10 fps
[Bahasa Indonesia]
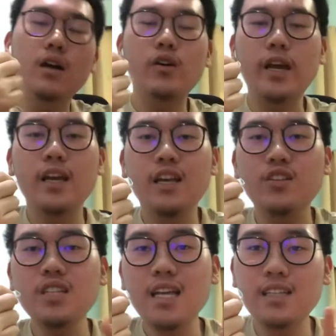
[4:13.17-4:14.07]
Oke,
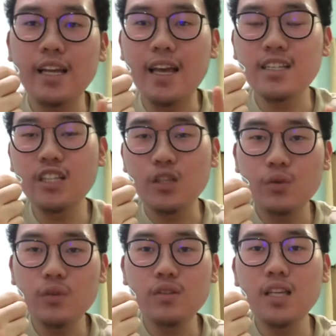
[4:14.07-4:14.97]
terus azelaic acid
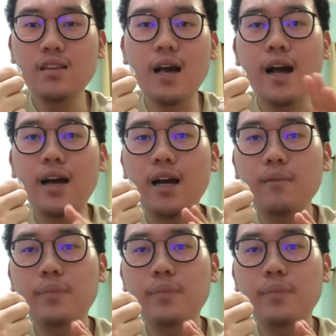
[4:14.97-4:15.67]
itu tidak akan